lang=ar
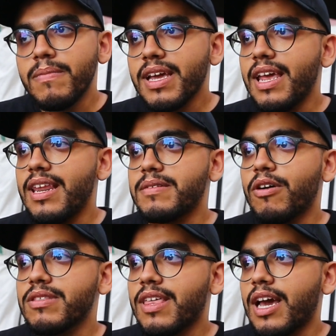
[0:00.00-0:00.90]
ما كاين لاش
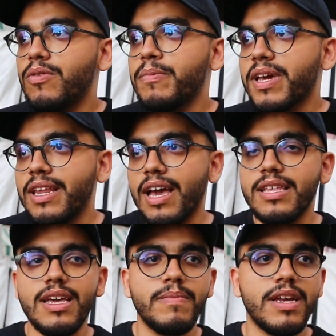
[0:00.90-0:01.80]
بقاو ندخلو يمكن
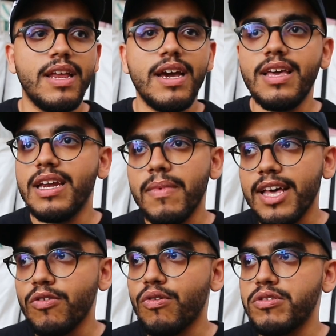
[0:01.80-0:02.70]
هذا يمكن هذا حنا ما
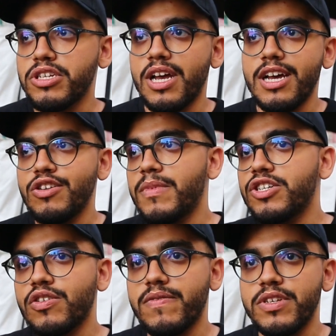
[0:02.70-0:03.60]
نقدروا نقولوا حتى شي حاجه ما
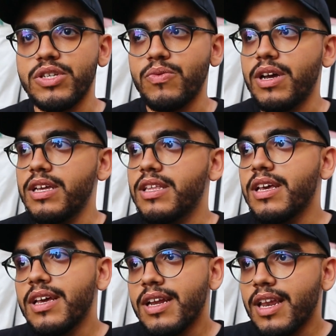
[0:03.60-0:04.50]
نشكوا حتى شي واحد
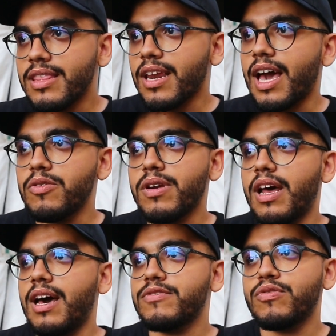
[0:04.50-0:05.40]
ان القانون راه
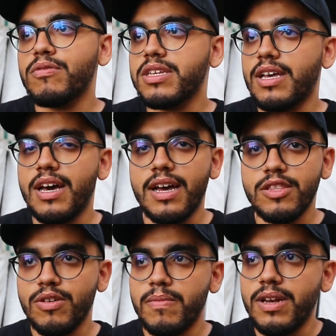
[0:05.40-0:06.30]
عارف السلطات
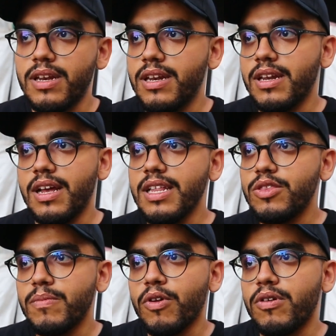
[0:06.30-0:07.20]
عندهم
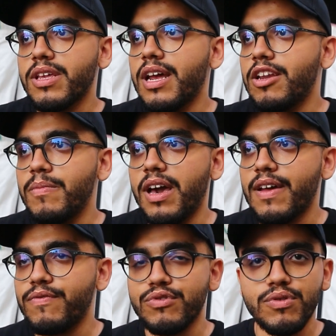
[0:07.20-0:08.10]
عندهم القدره انهم
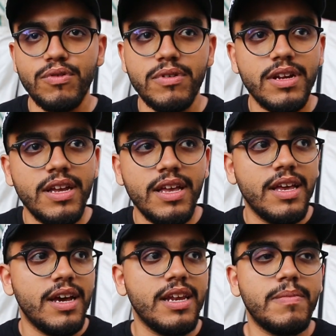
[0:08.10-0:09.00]
يعرفوا شكون
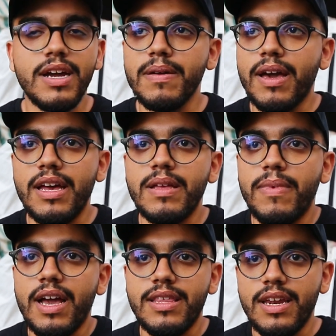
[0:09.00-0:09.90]
حنا ما كيبقى حنا
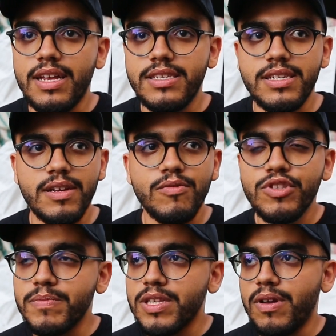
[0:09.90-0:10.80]
بعاد على هذا الشيء
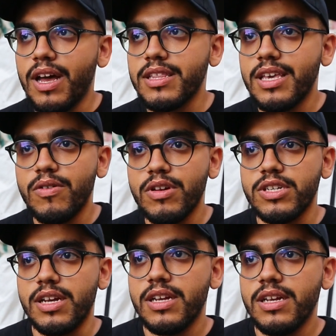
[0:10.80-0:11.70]
ونتمنوا الحق ديالو
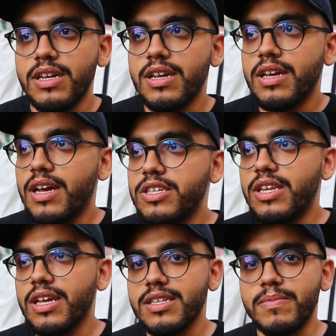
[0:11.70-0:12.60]
يرجع هذا
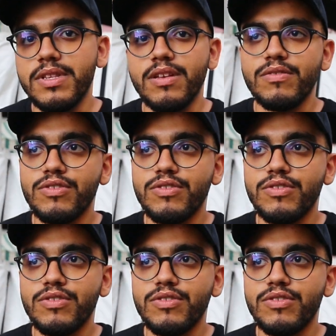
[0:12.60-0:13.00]
اللي كنتمنوا